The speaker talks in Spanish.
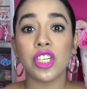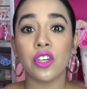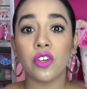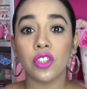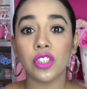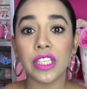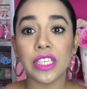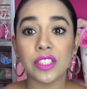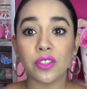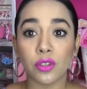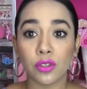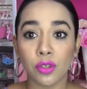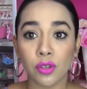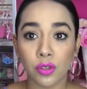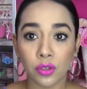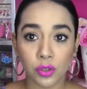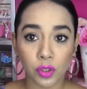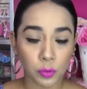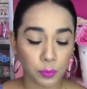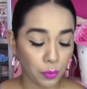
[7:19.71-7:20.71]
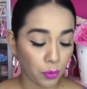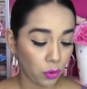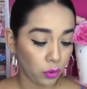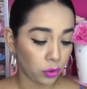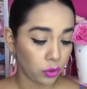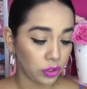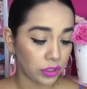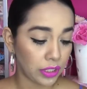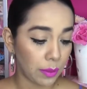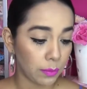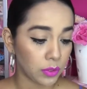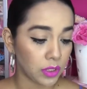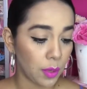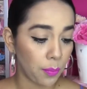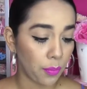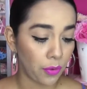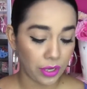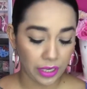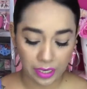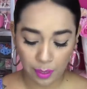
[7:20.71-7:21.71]
chicos, estos son los dos productos que vamos a
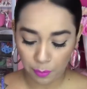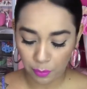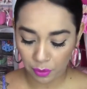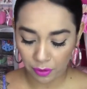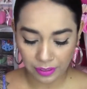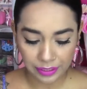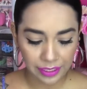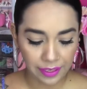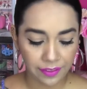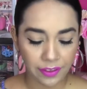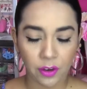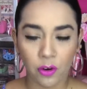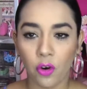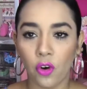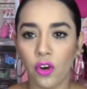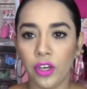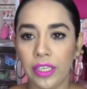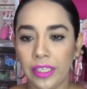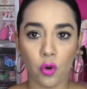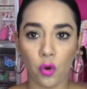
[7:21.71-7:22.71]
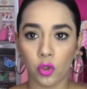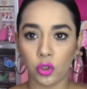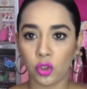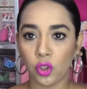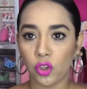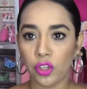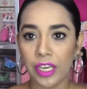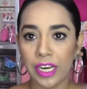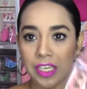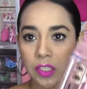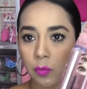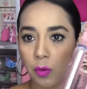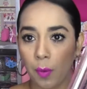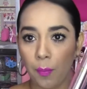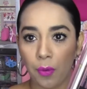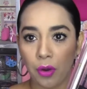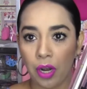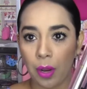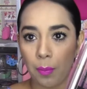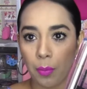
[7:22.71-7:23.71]
poner a prueba el día de hoy. Otro día les voy a
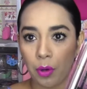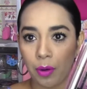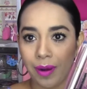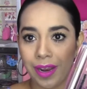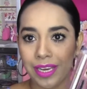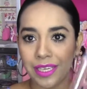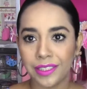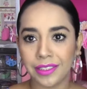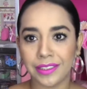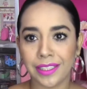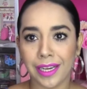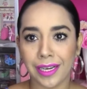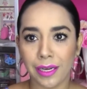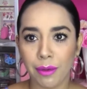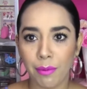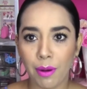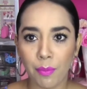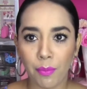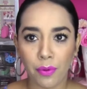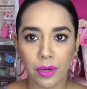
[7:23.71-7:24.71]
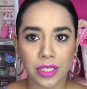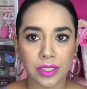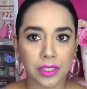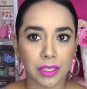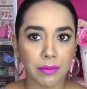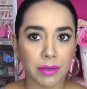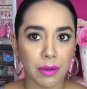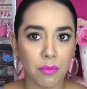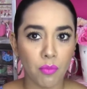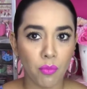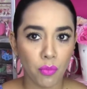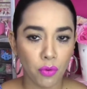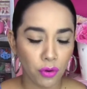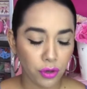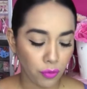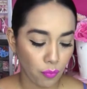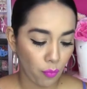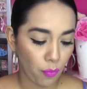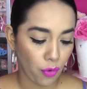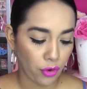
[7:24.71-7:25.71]
poner a prueba este rímel porque se ve
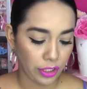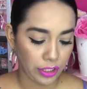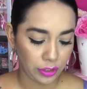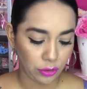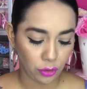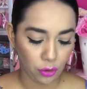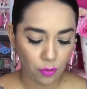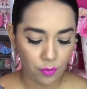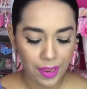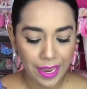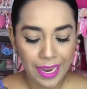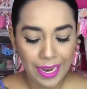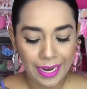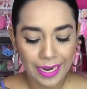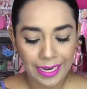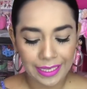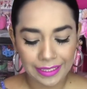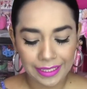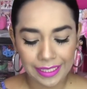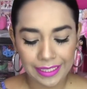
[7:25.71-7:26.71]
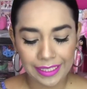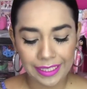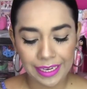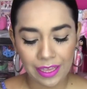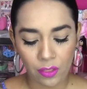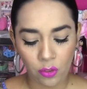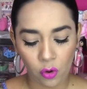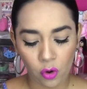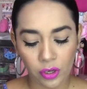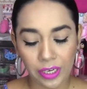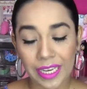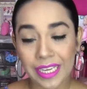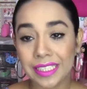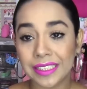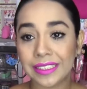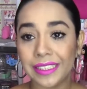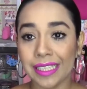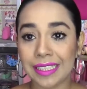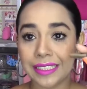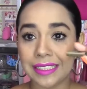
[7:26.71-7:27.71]
muy bonito. El delineador
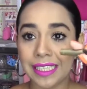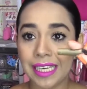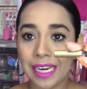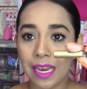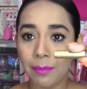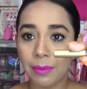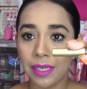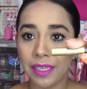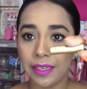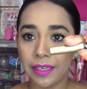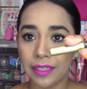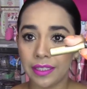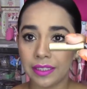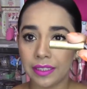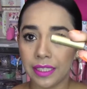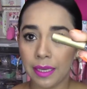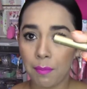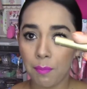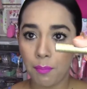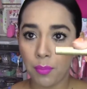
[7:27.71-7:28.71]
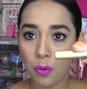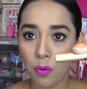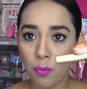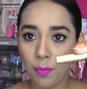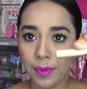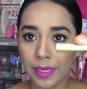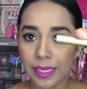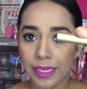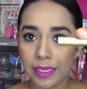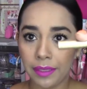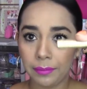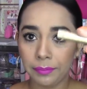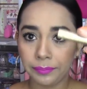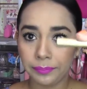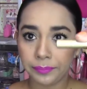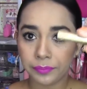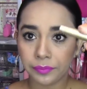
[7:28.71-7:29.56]
es de Celavi, es en plumín.